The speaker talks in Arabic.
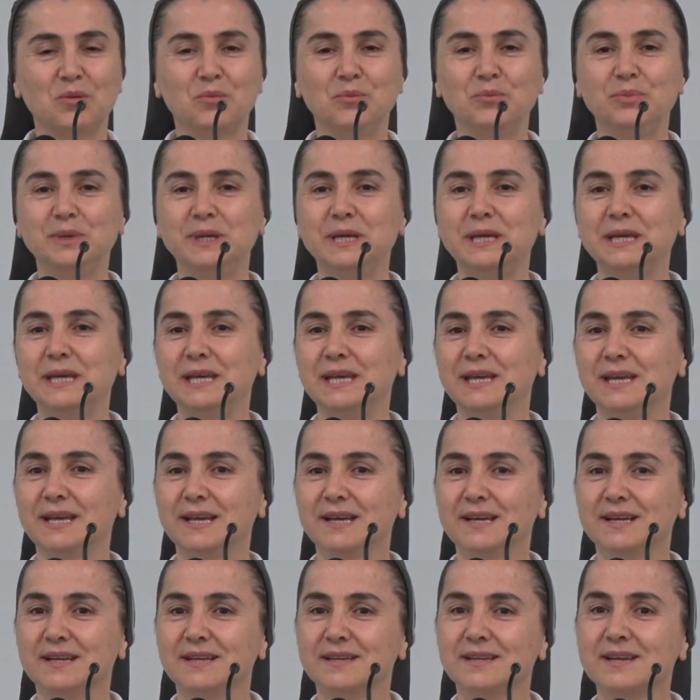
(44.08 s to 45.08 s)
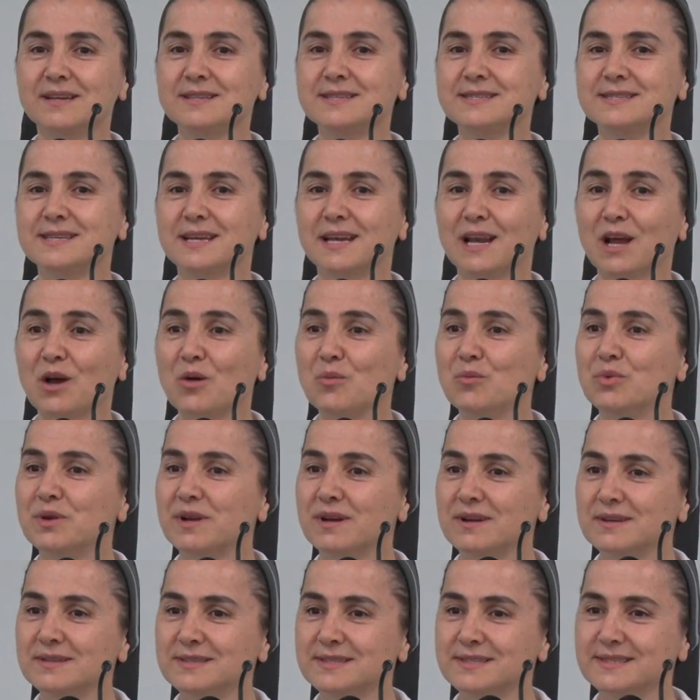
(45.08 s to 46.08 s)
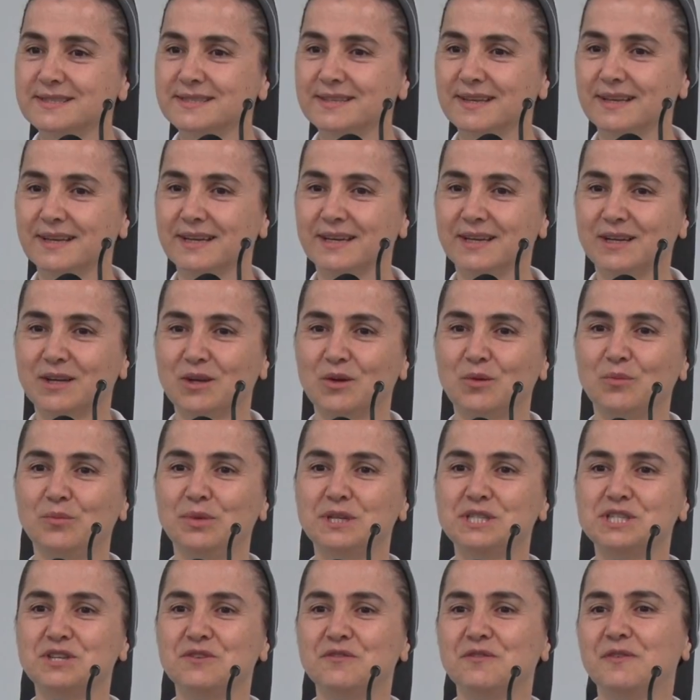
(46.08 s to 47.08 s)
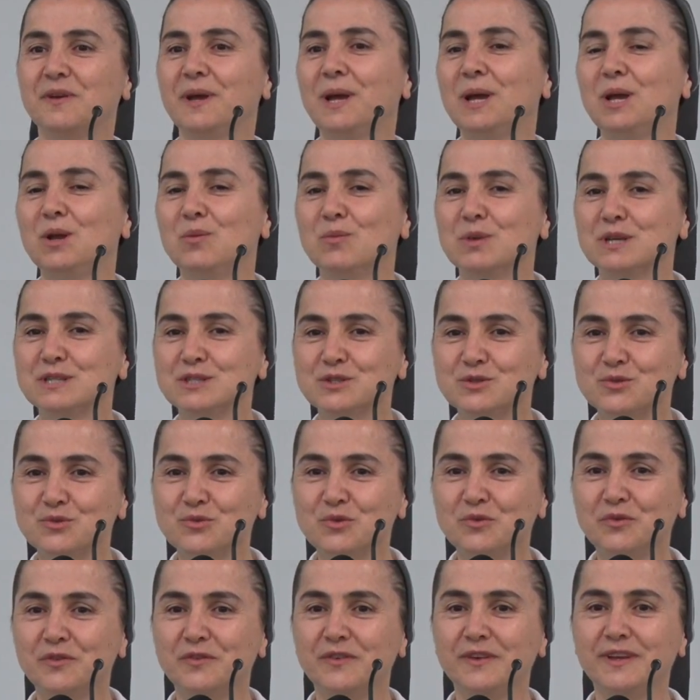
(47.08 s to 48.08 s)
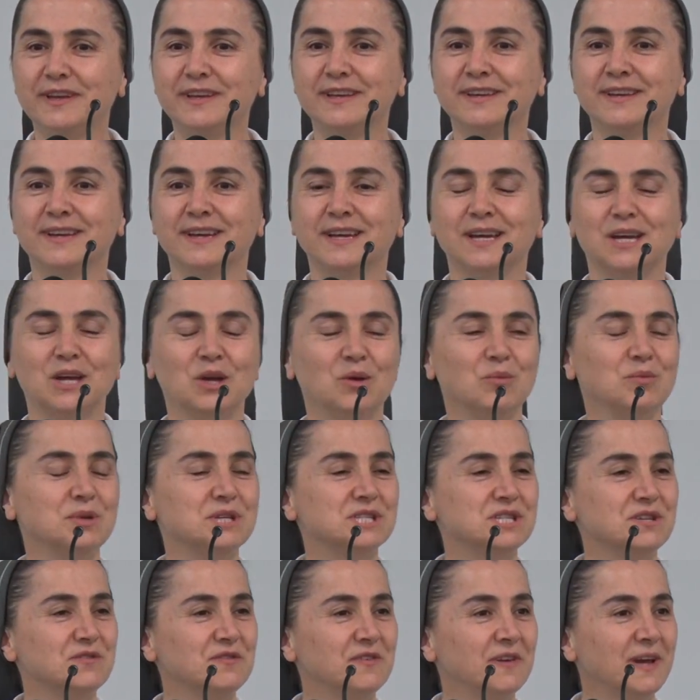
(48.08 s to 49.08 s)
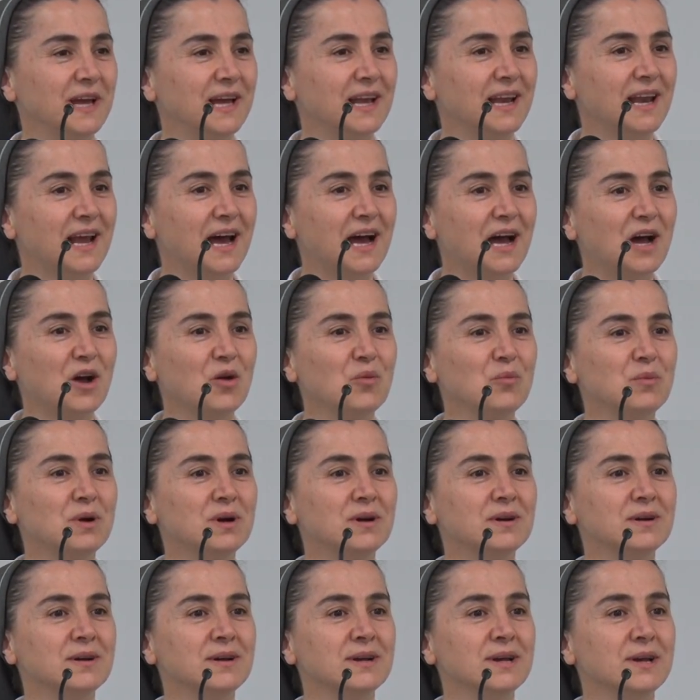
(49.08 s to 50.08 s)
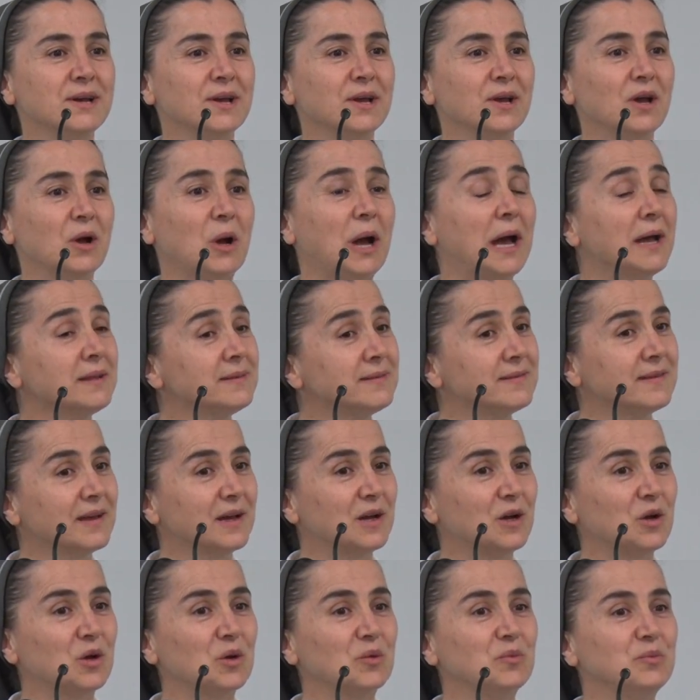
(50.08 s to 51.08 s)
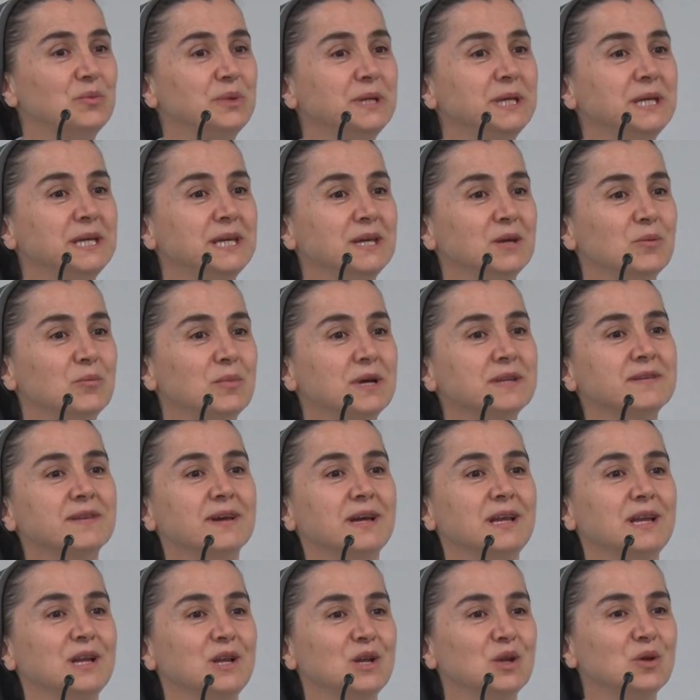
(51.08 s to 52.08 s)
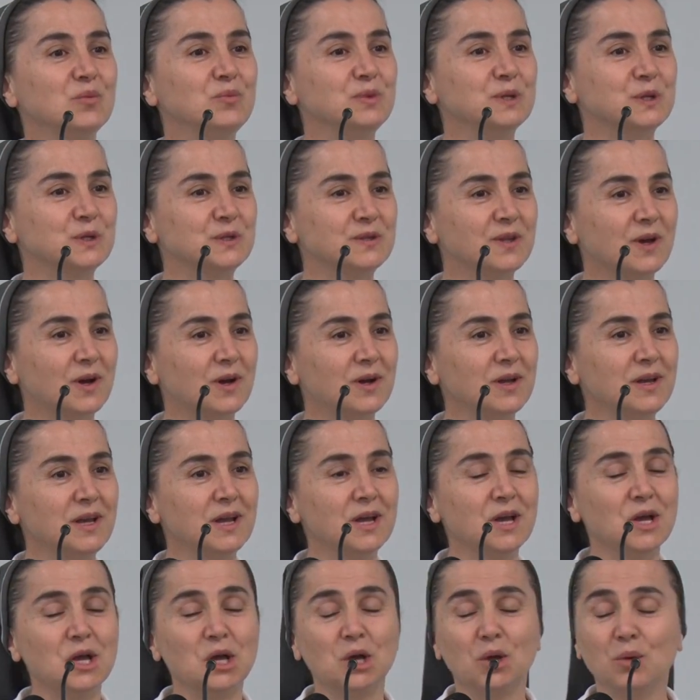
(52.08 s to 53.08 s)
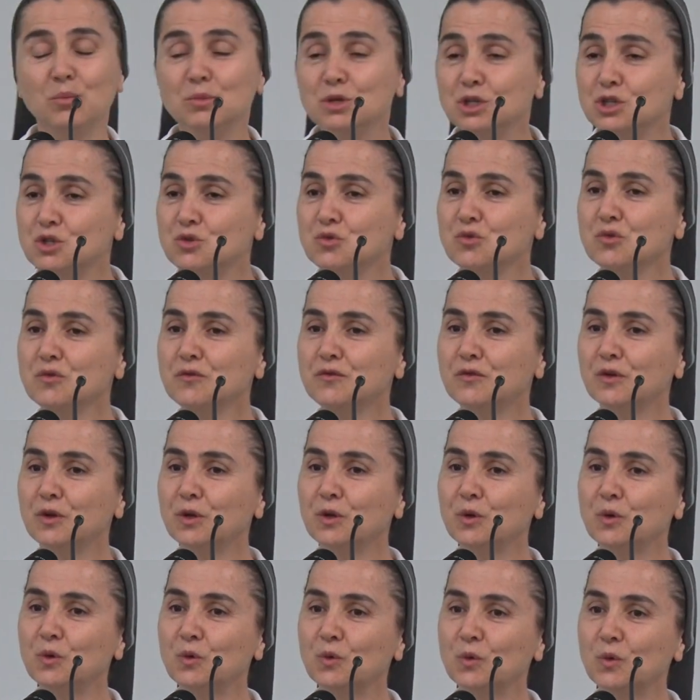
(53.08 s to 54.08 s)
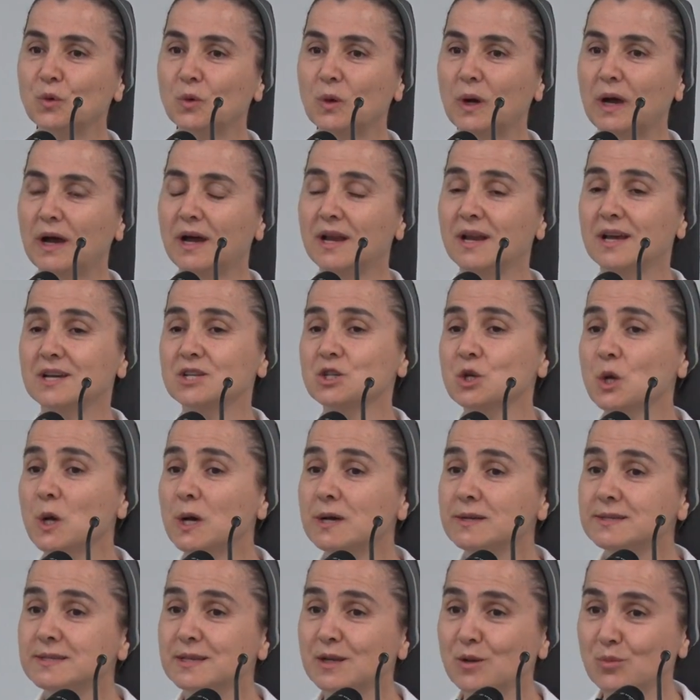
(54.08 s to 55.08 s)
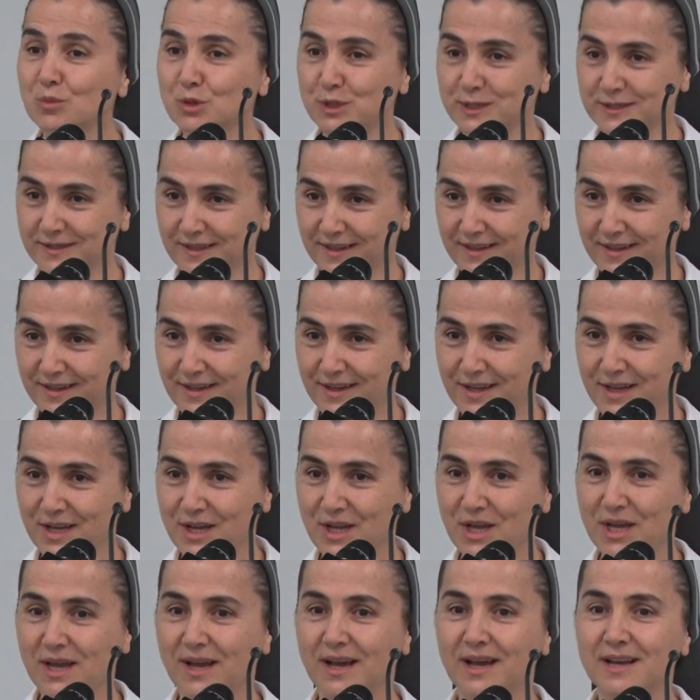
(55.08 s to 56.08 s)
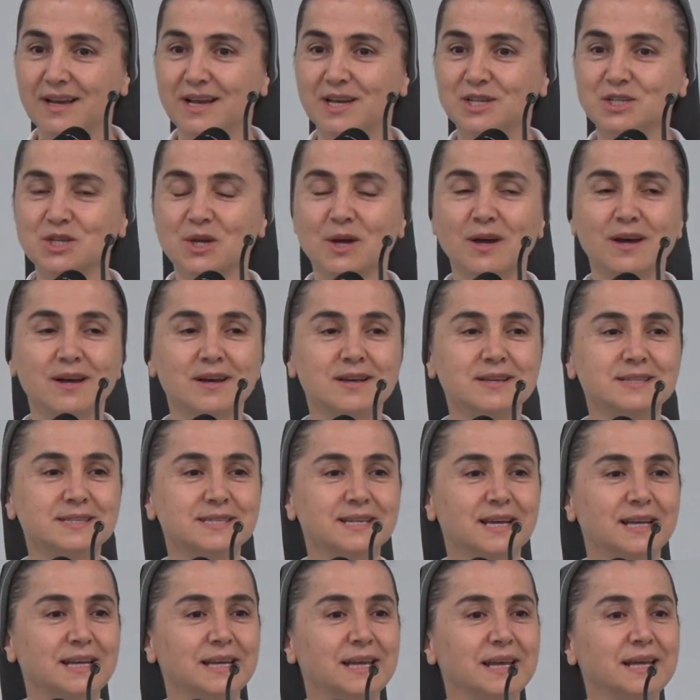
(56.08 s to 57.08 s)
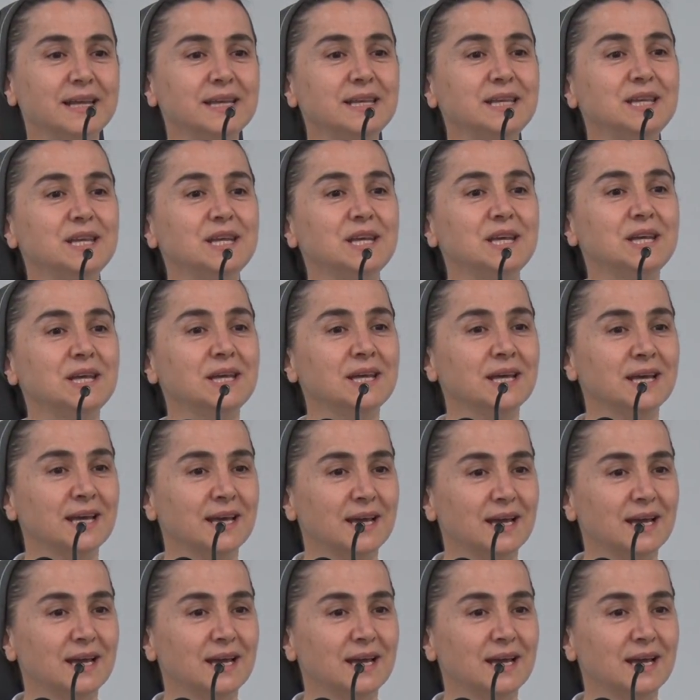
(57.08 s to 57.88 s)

بنص الأبرص بشفاء المنزوفة بشفاء الأعمى حتى بمثل الابن الضال منشوف انه هالاشخاص المرضى هالاشخاص يلي هن